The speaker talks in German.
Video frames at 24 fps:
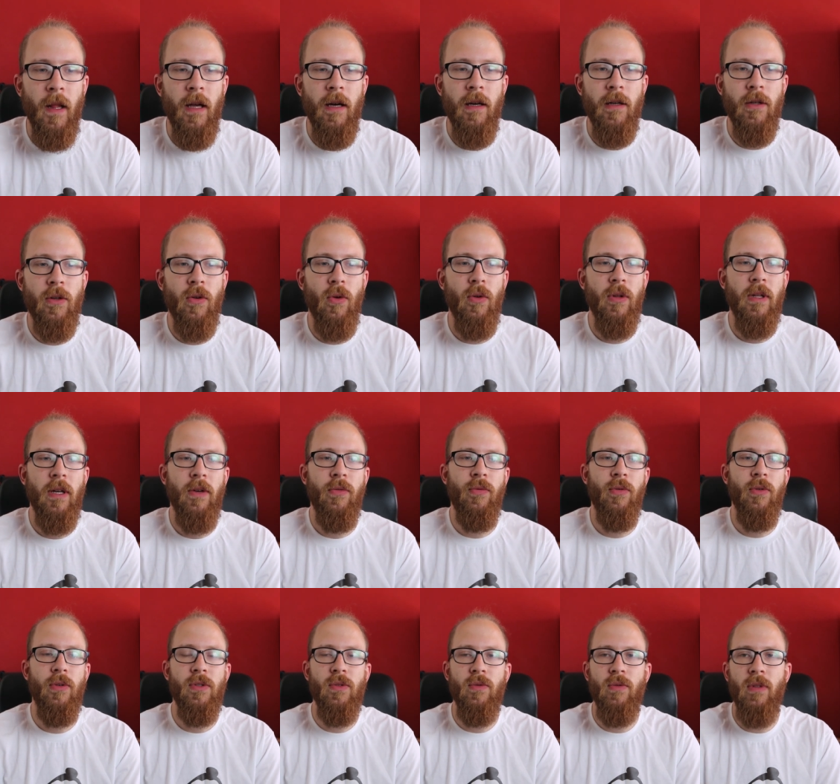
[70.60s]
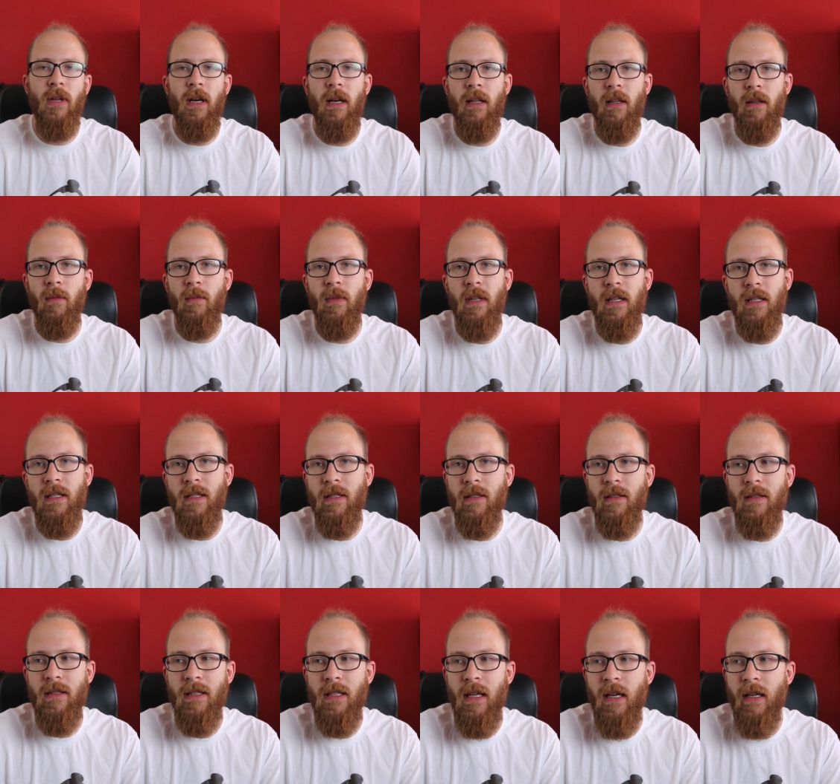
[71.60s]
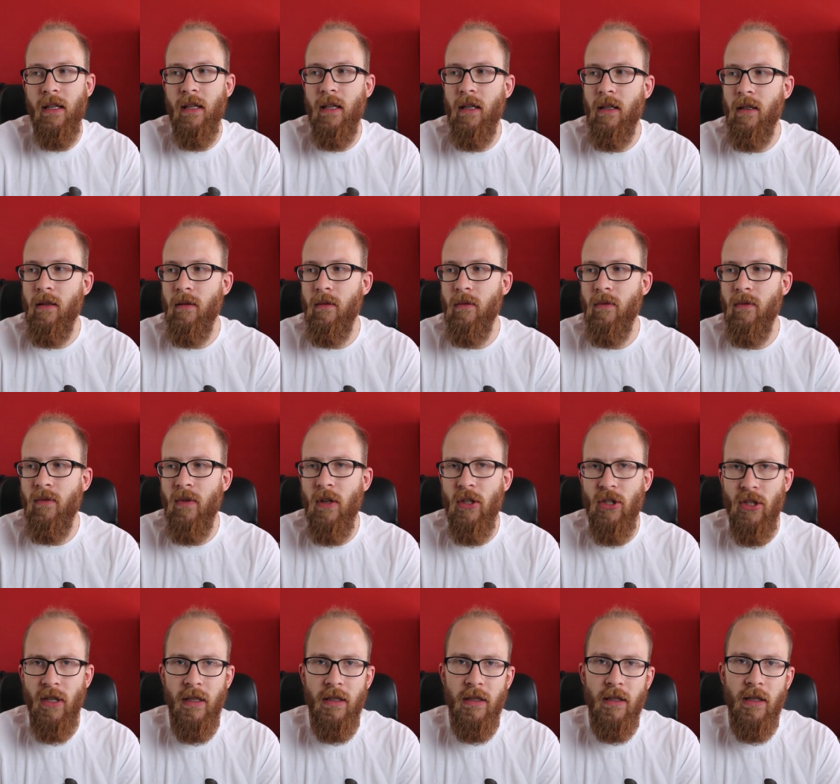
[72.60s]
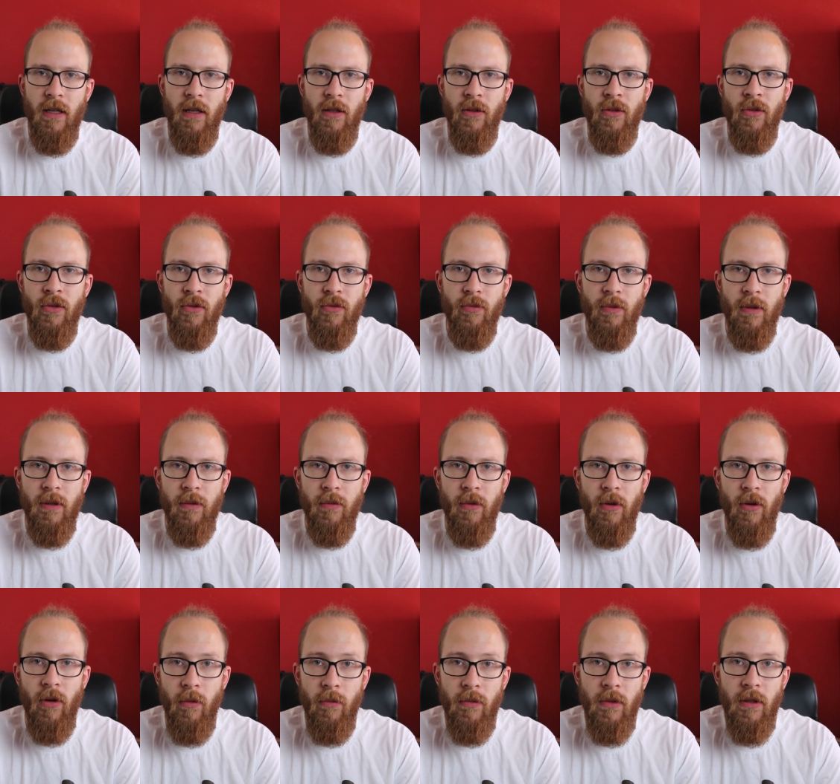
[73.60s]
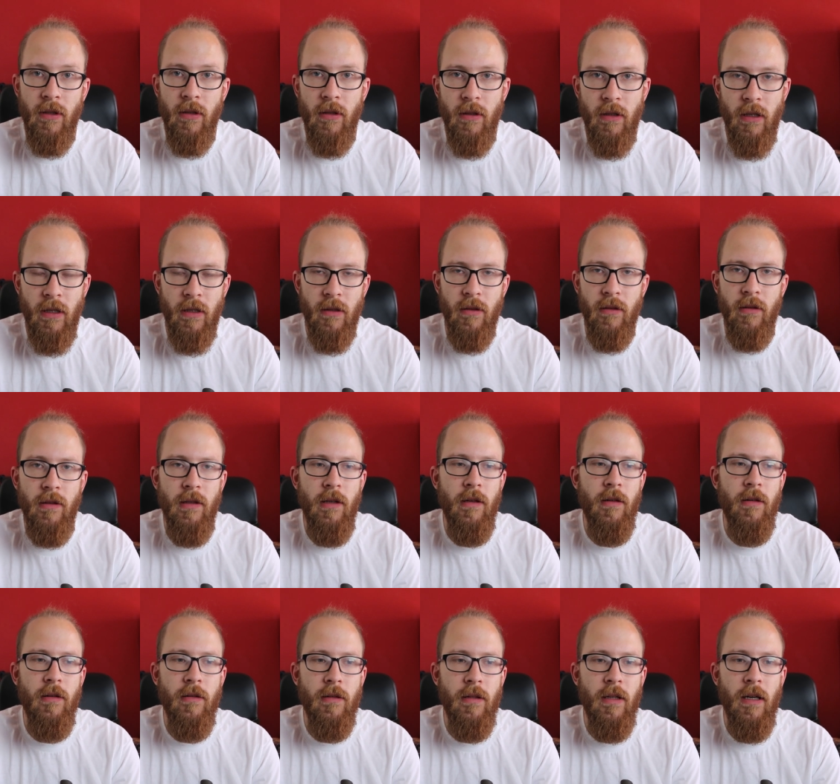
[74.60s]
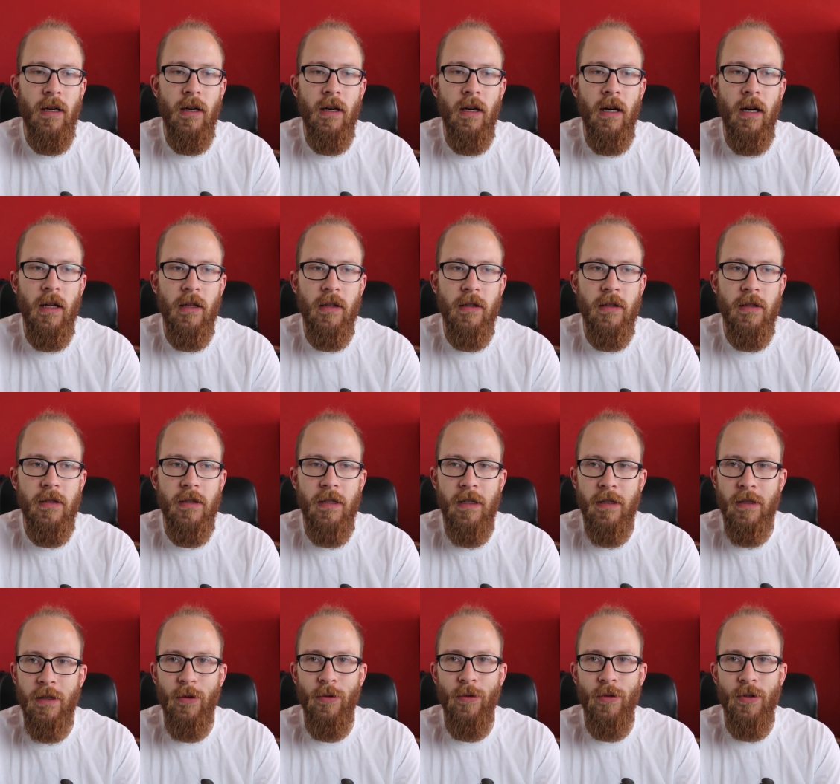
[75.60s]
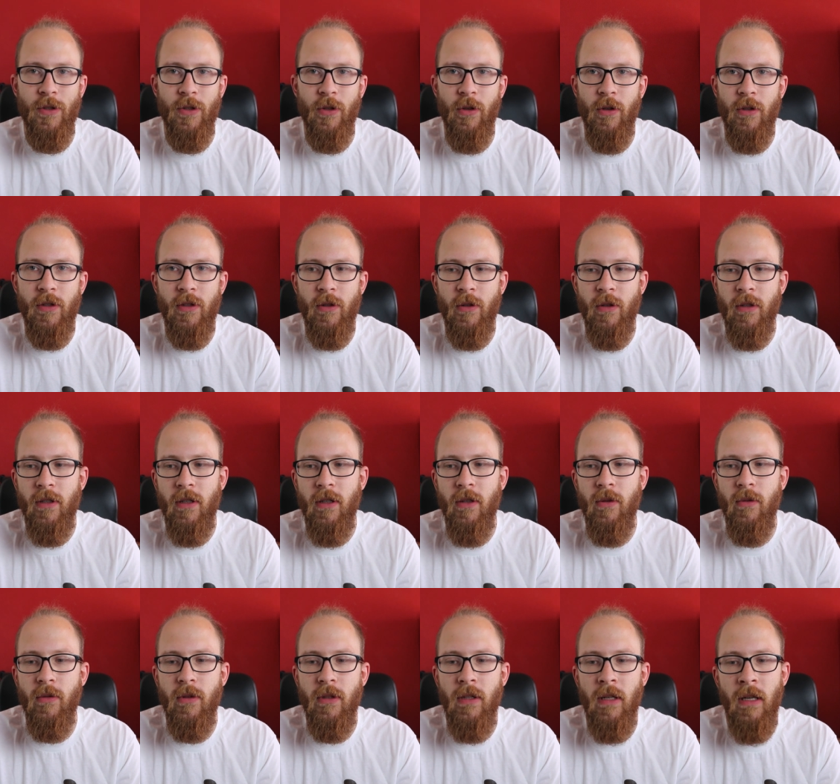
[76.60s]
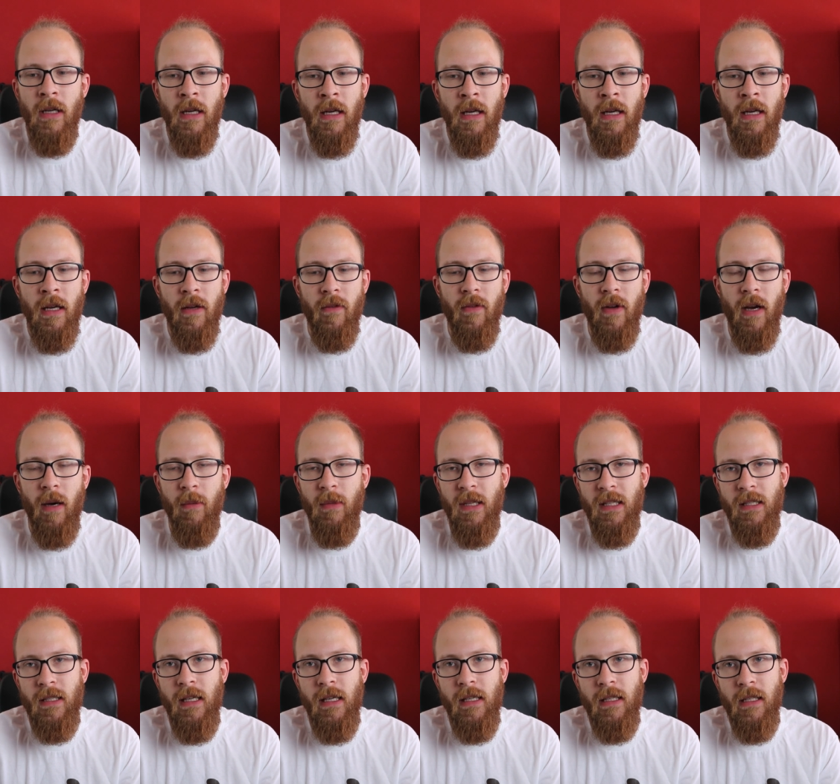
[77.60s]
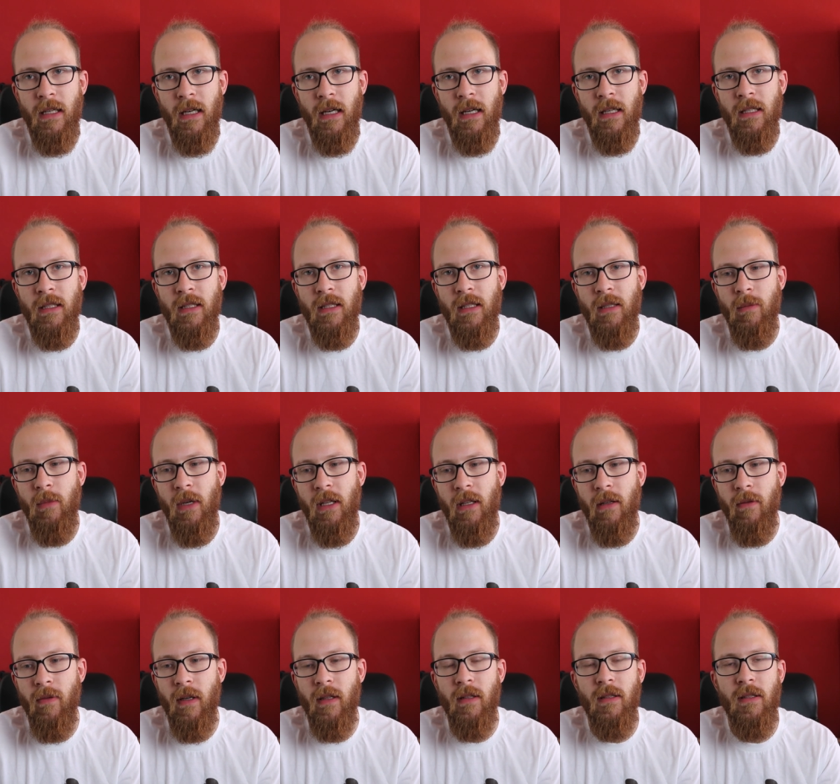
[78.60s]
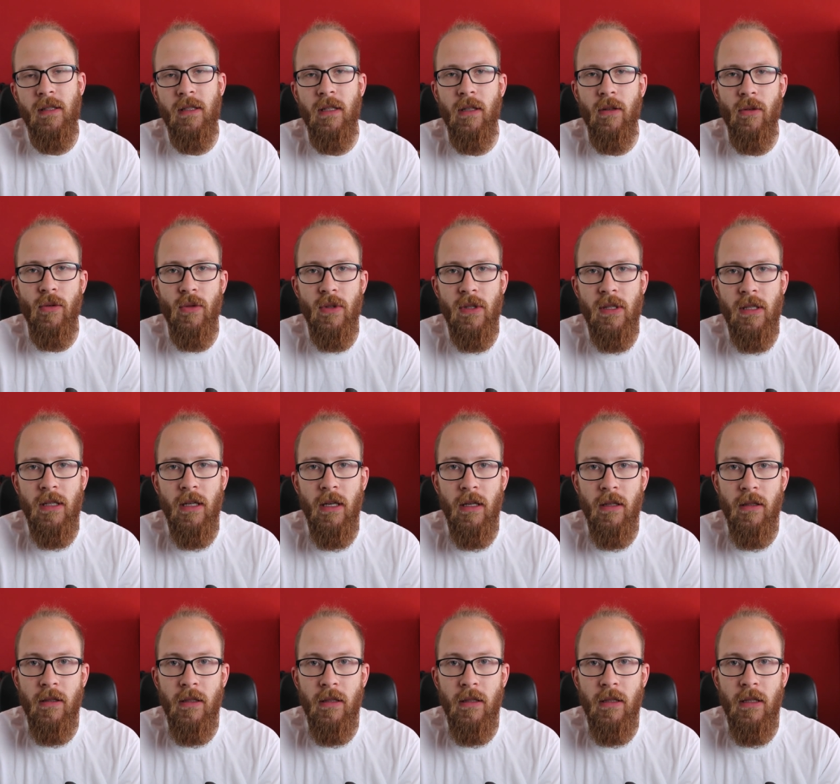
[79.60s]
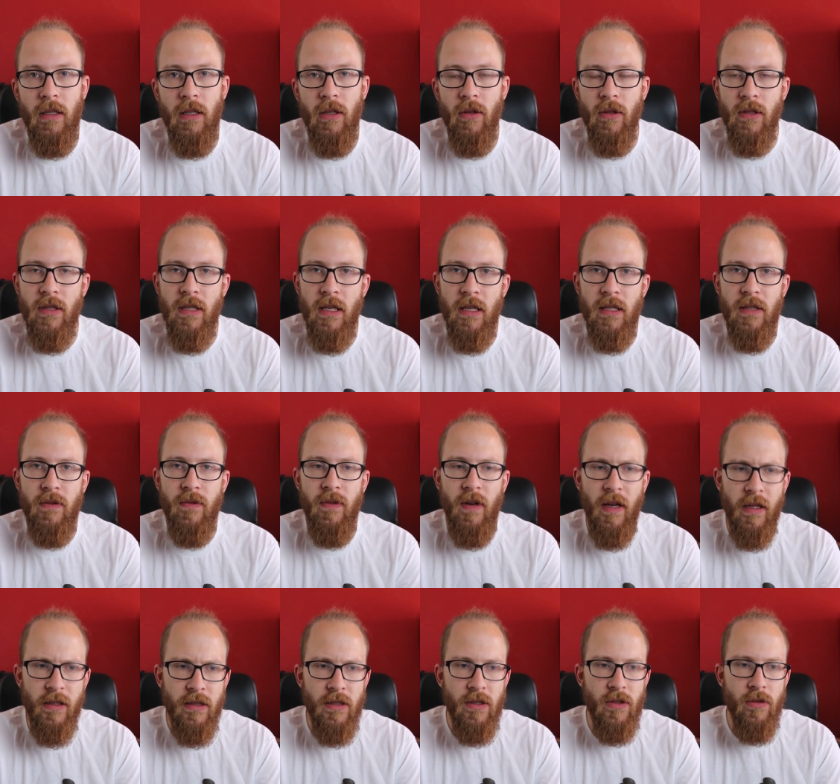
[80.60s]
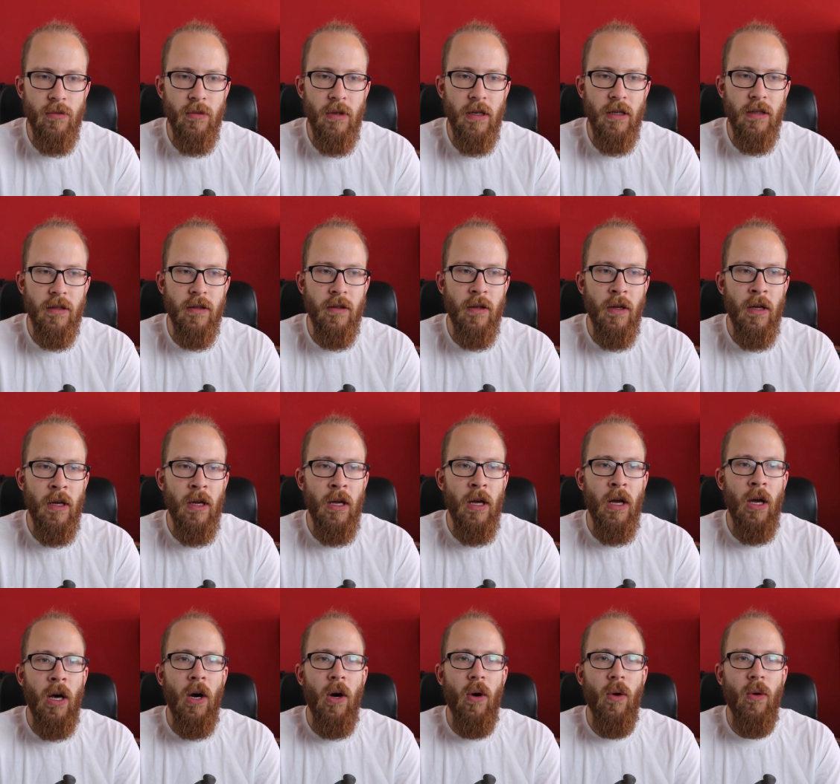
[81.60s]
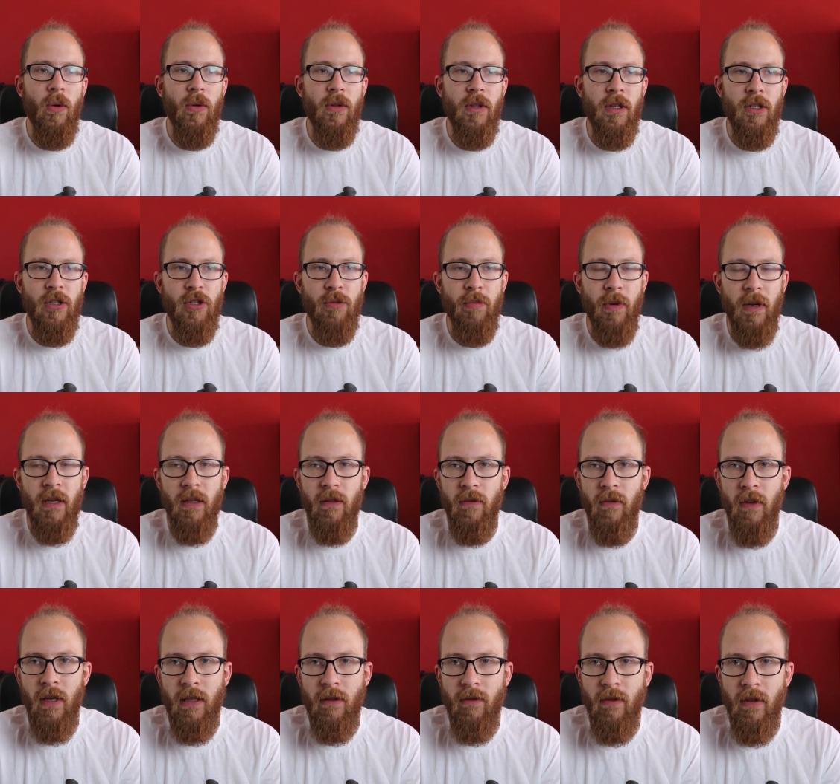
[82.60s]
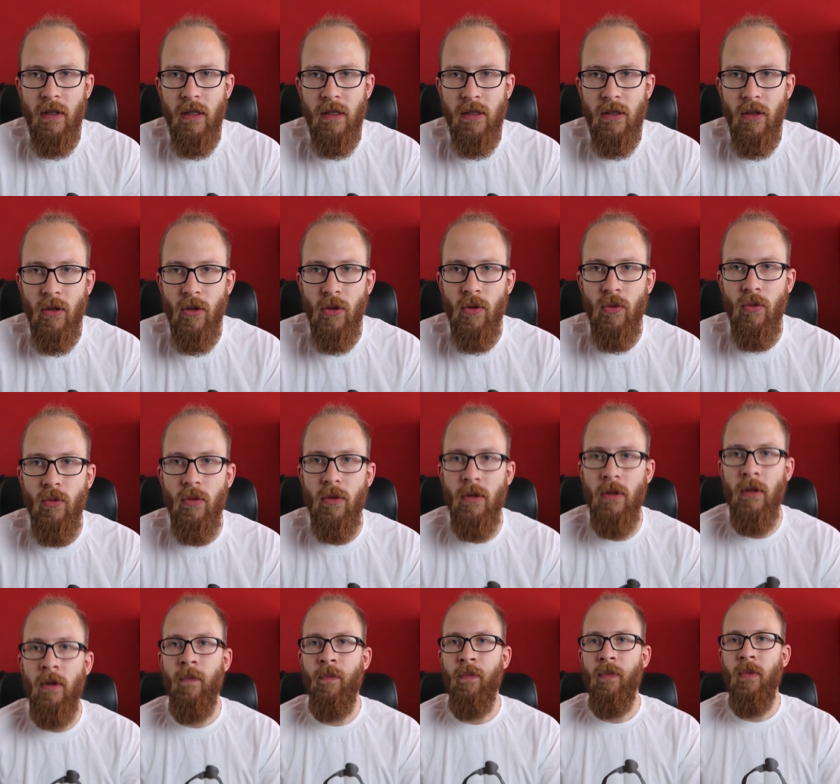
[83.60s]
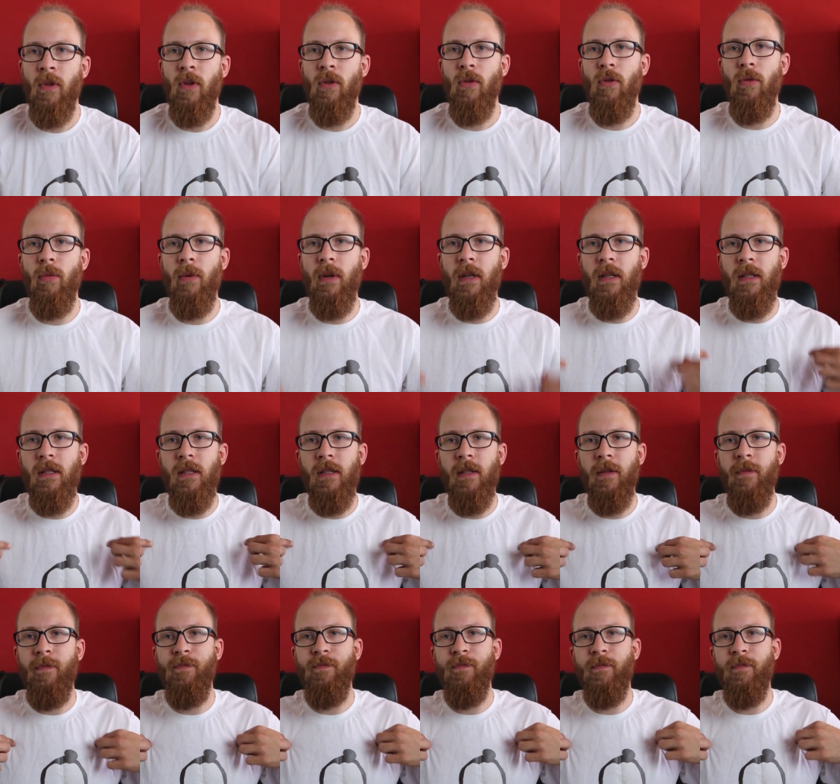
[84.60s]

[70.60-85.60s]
Äh, Grund dafür ist unter anderem, dass seiner wahrscheinlich keinen TÜV mehr bekommt, denn äh, der hat sehr, sehr große Rostlöcher und wir haben das gegengerechnet. Im Endeffekt ist es dann günstiger, den EJ6 fertig zu machen und entsprechend werden wir das auch tun. Übrigens,